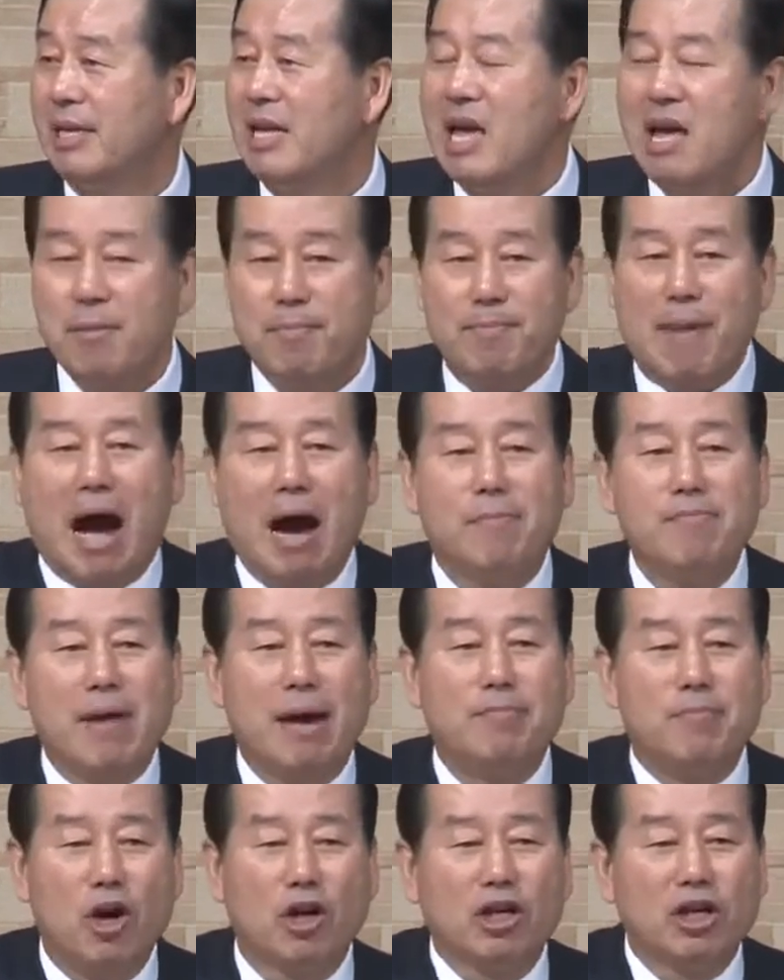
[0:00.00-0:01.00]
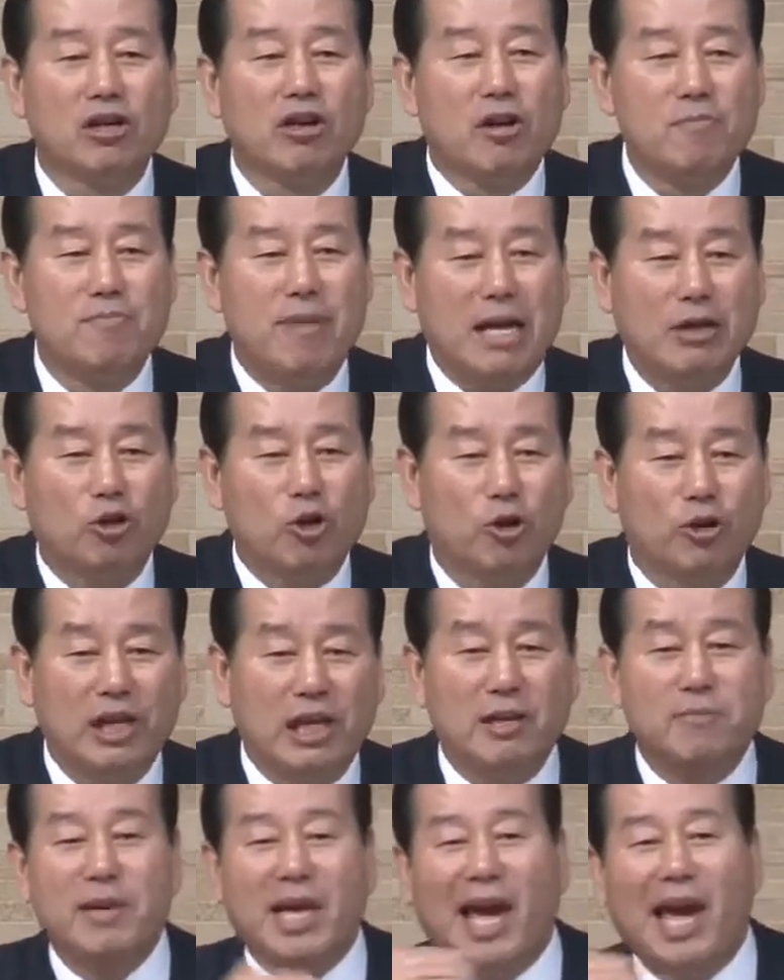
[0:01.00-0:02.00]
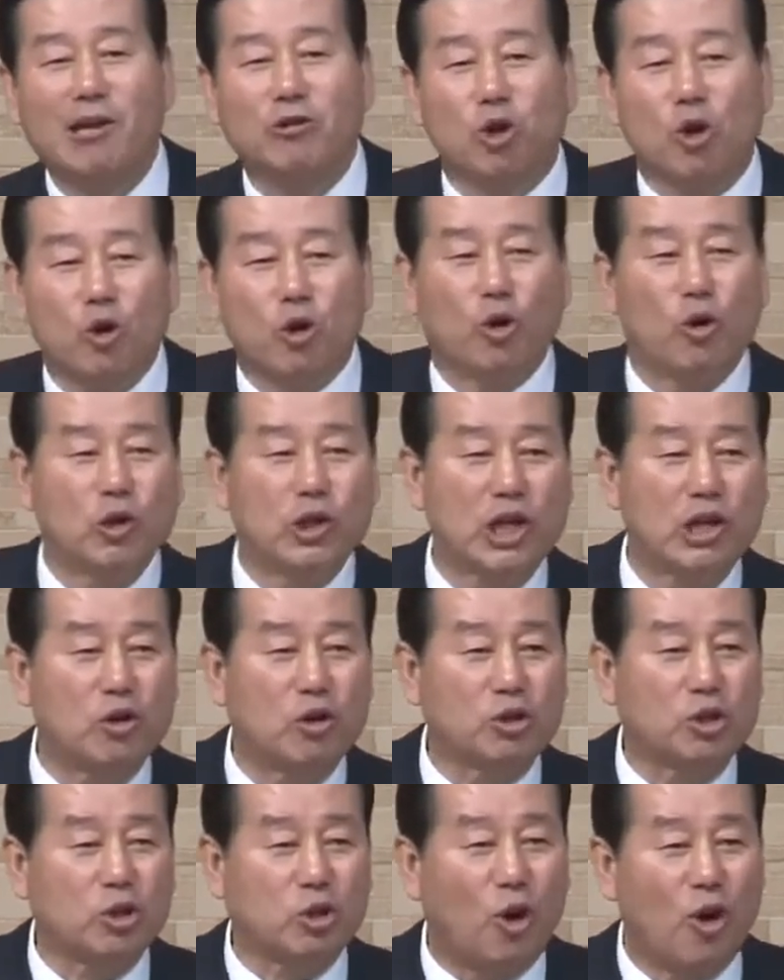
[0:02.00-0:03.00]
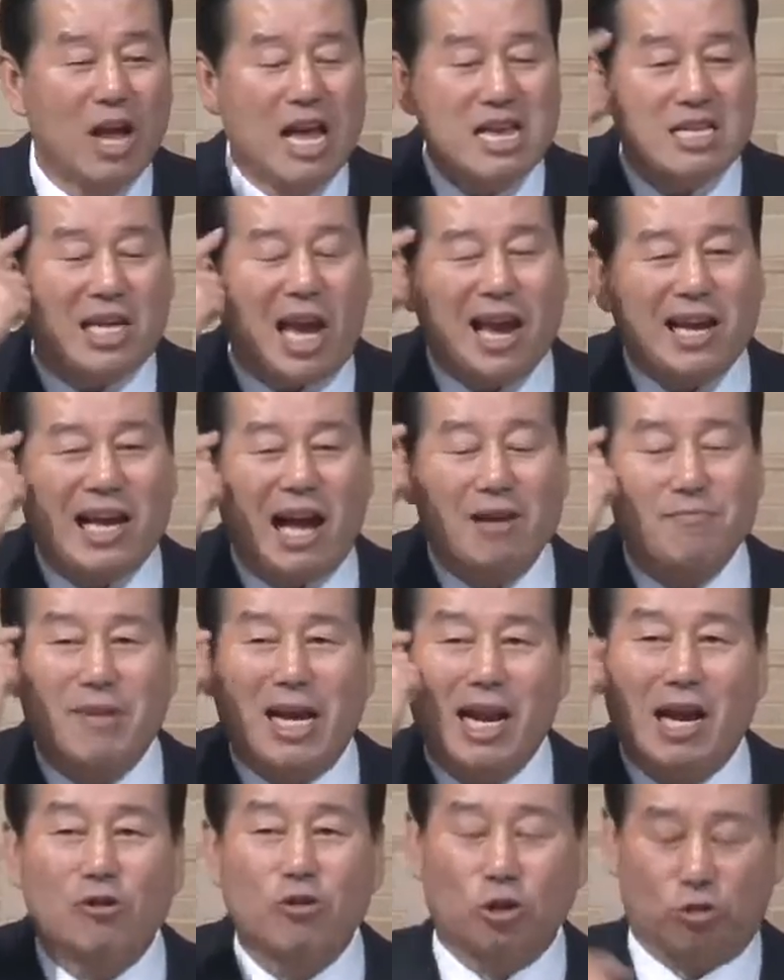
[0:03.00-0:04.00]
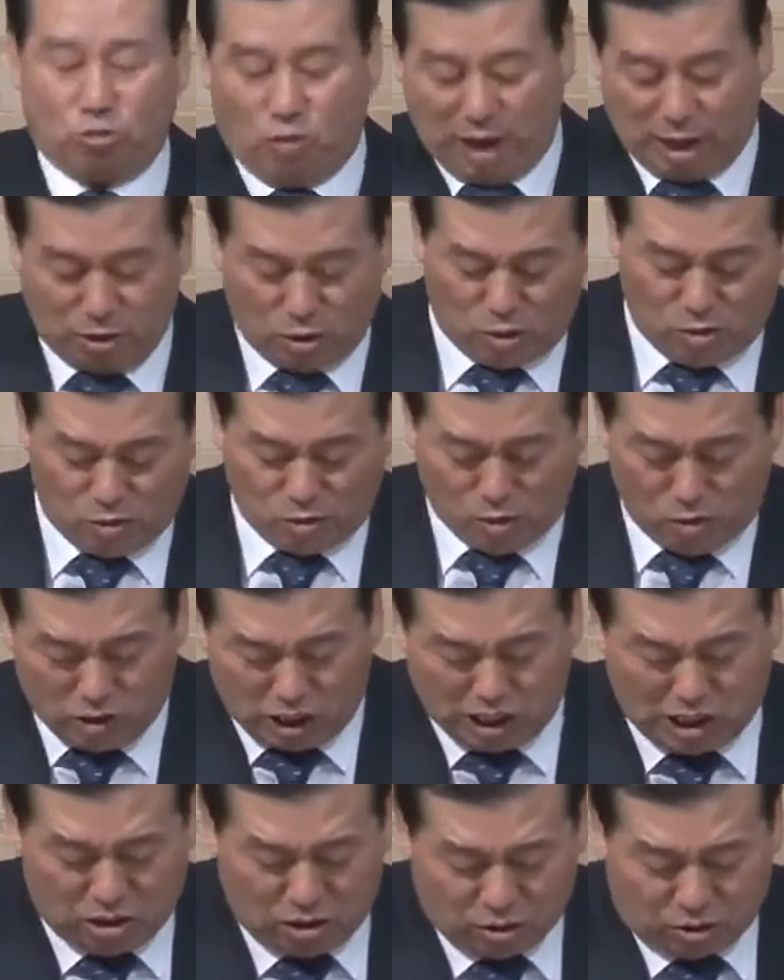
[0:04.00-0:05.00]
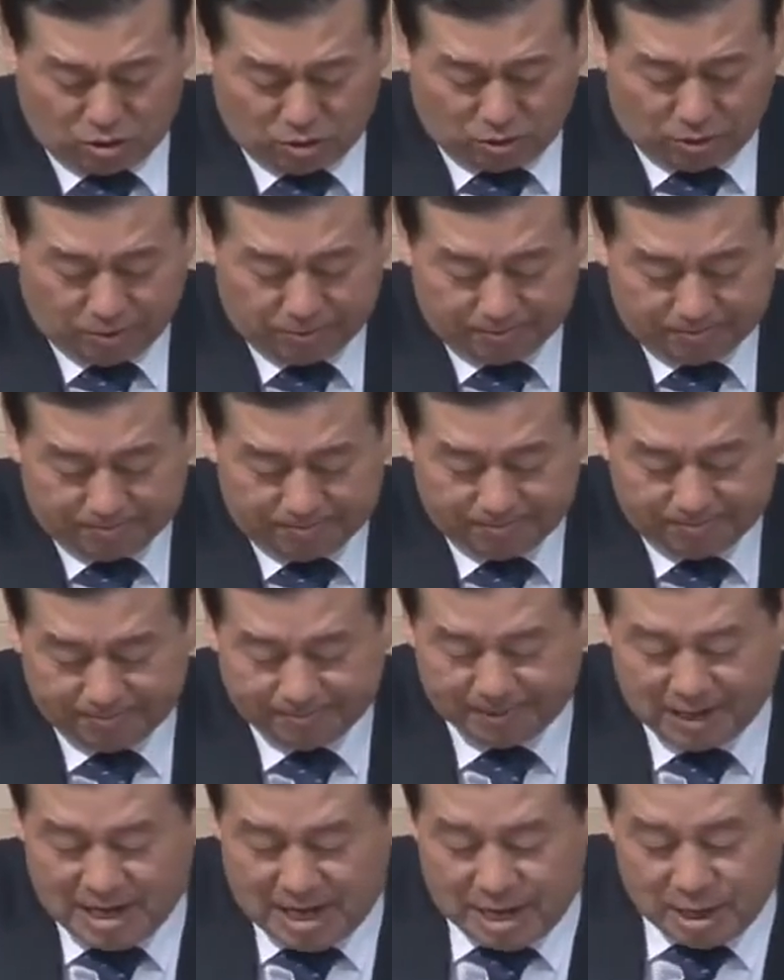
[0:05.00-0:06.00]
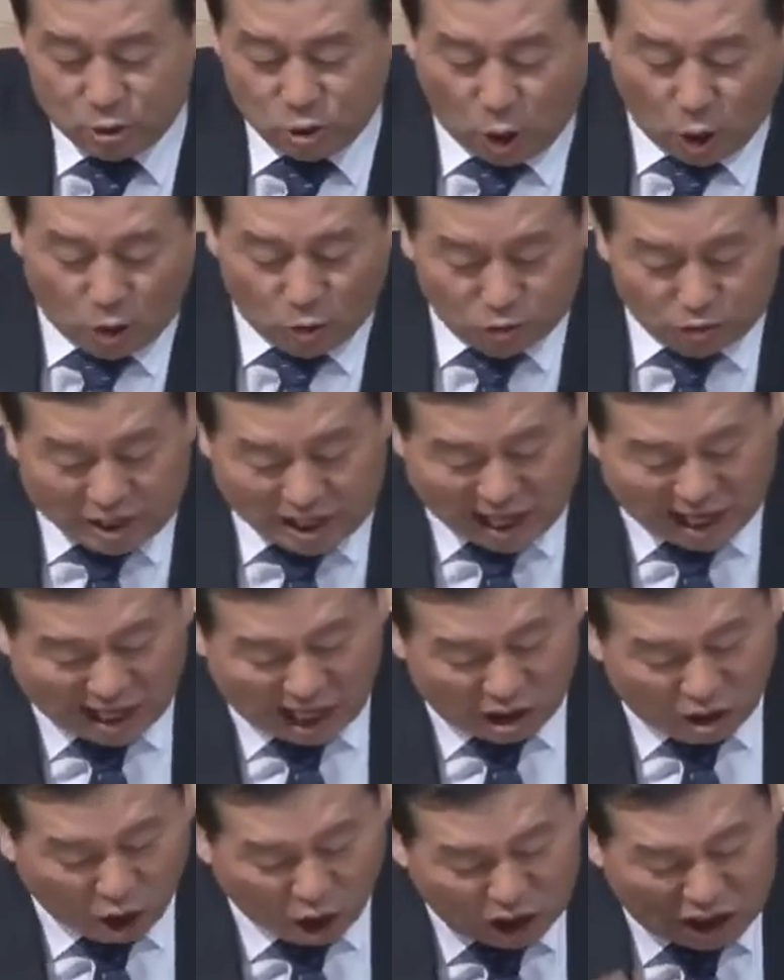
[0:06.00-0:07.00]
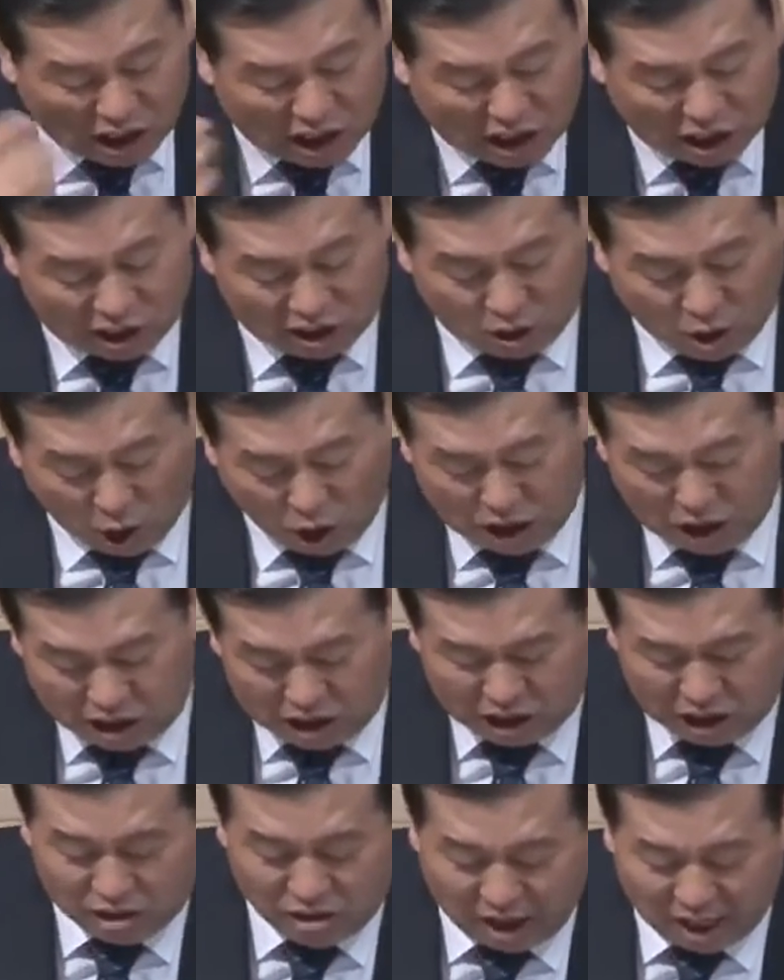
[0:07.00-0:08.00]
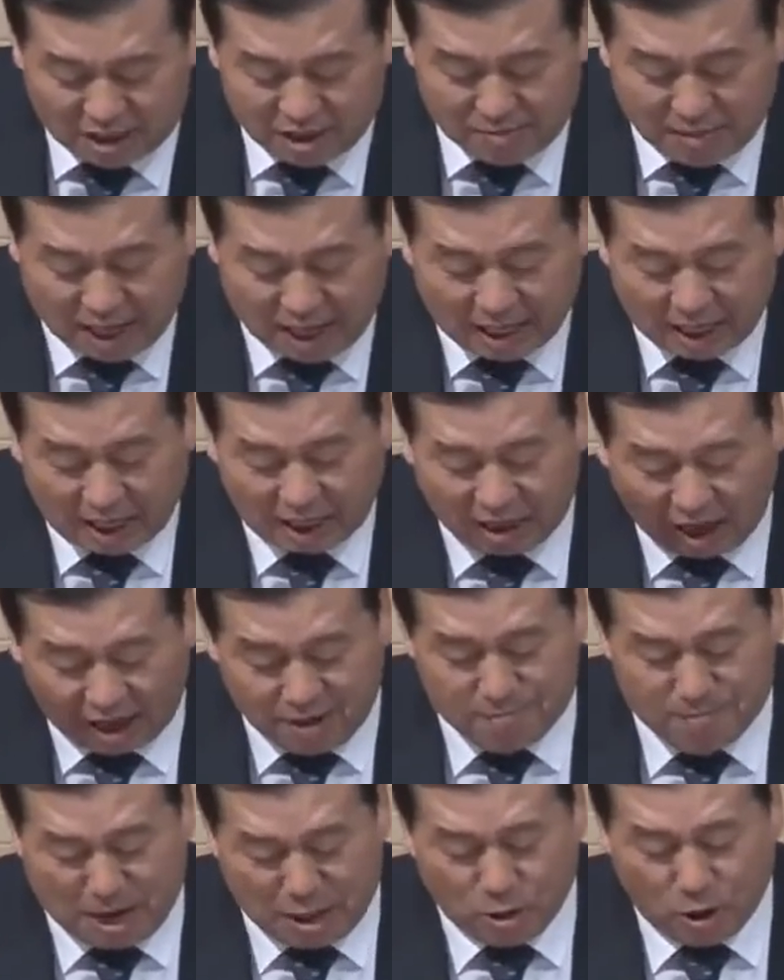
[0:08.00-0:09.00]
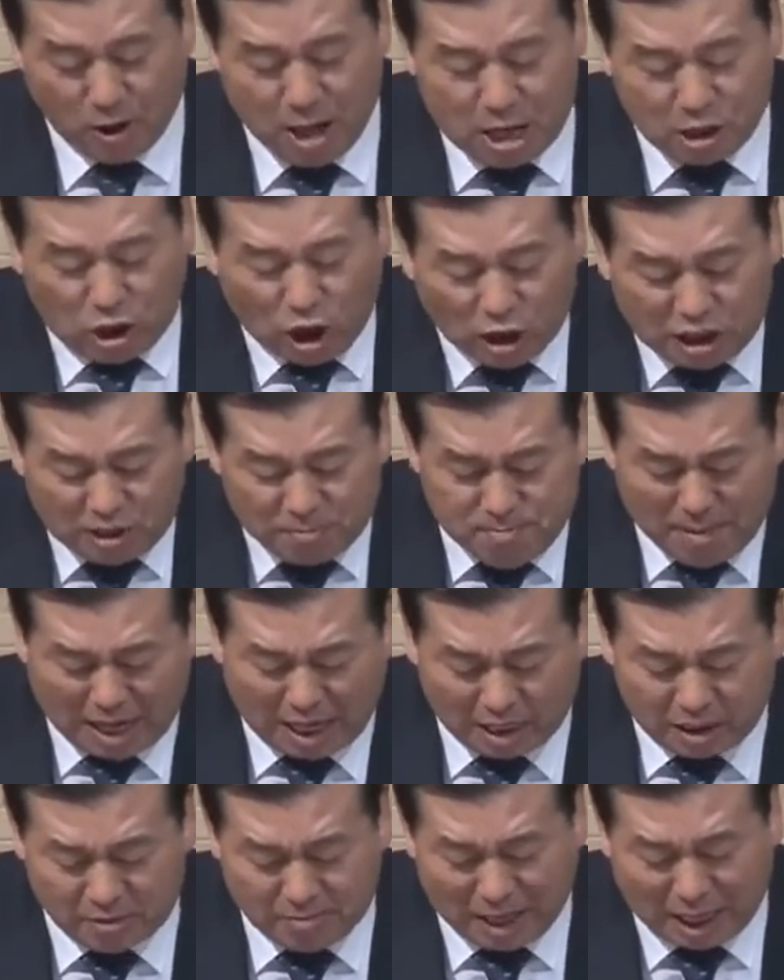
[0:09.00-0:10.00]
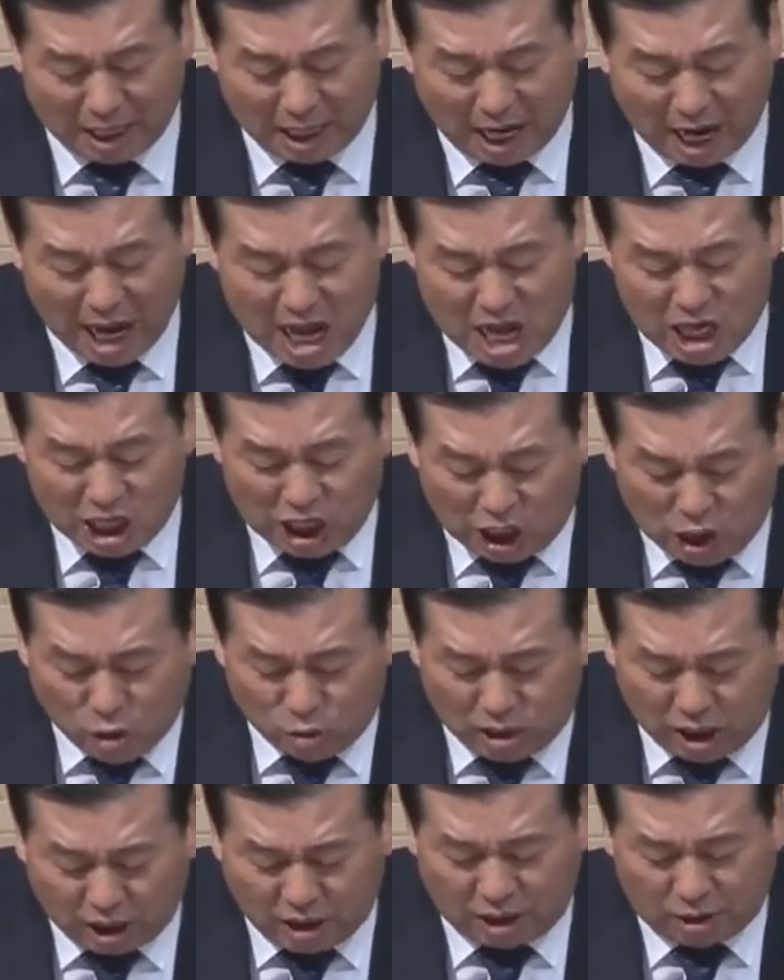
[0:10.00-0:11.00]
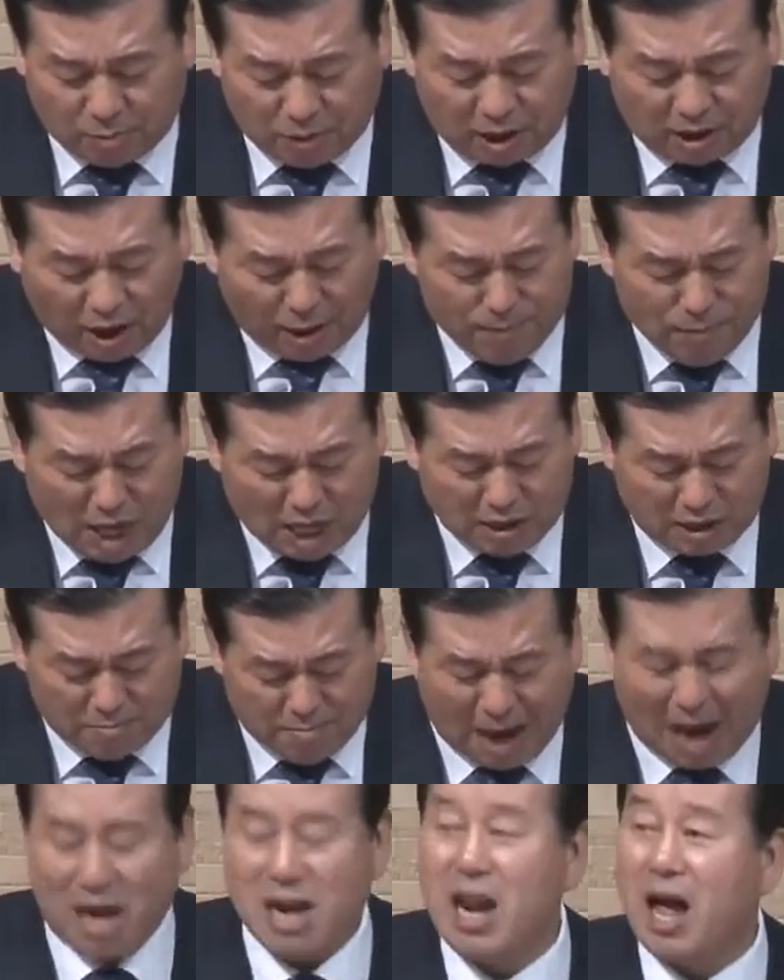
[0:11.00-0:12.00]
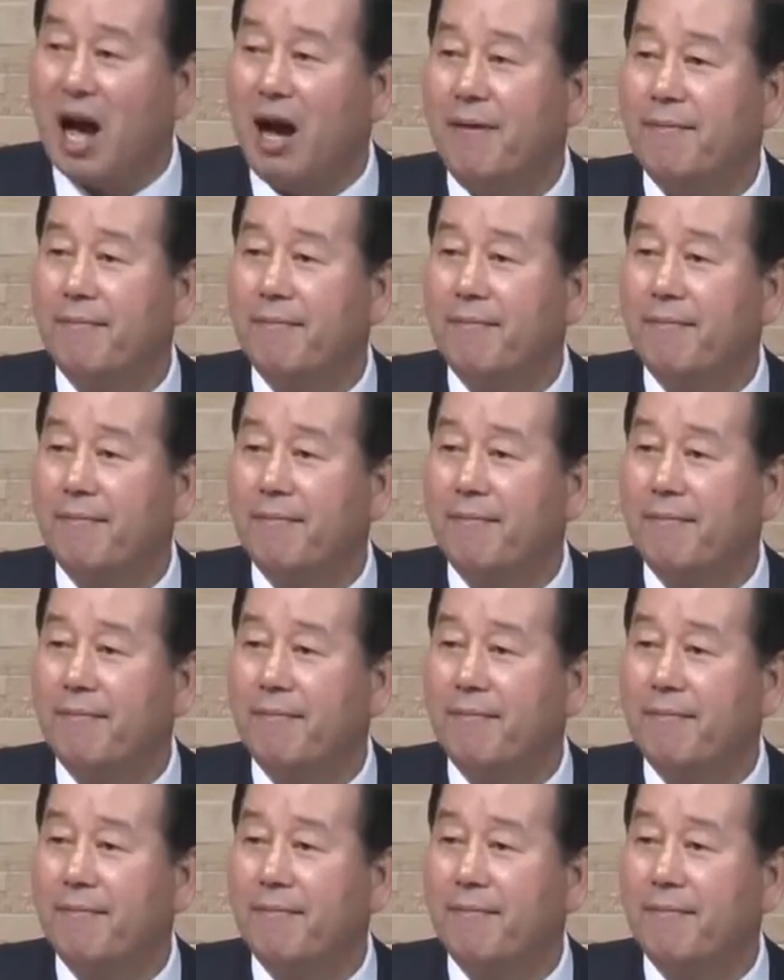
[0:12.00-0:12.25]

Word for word: 마음만 먹는 것만도 이미 행동을 옮긴 것으로 생각만 한 것도 행동을 옮긴 것으로 또 우리에게 거짓 증 거짓 증거하지 말아라. 다른 말로 거짓말하지 말아라. 이웃의 집을 탐내지 말라.